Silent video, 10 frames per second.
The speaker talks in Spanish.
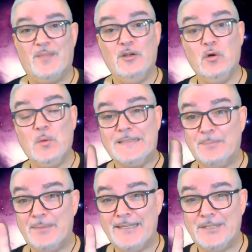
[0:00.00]
Luego vas
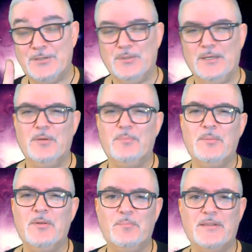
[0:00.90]
a pedir ayuda. Pero
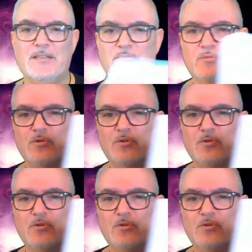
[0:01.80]
primero empiezas tú.